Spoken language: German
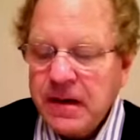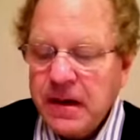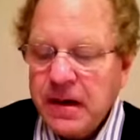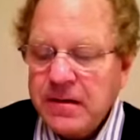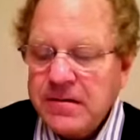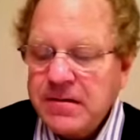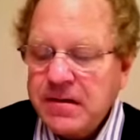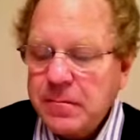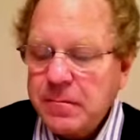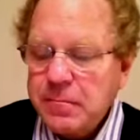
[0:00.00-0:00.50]

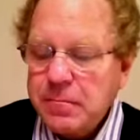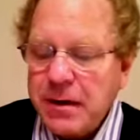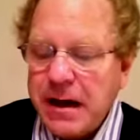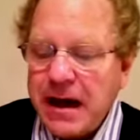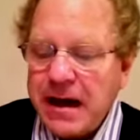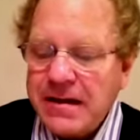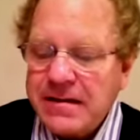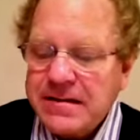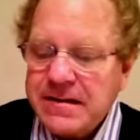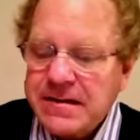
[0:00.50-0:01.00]
aus dem
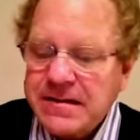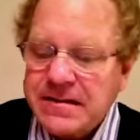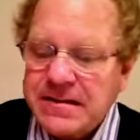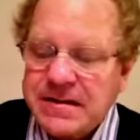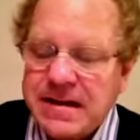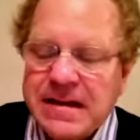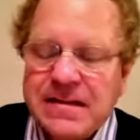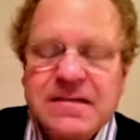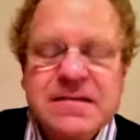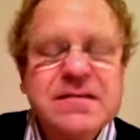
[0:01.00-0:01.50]

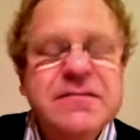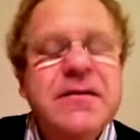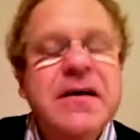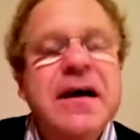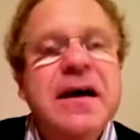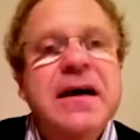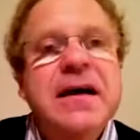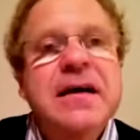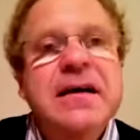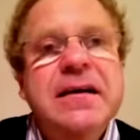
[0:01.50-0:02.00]

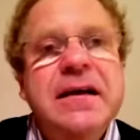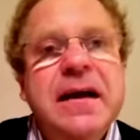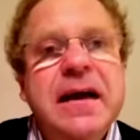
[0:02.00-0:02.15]
Basisnetzwerk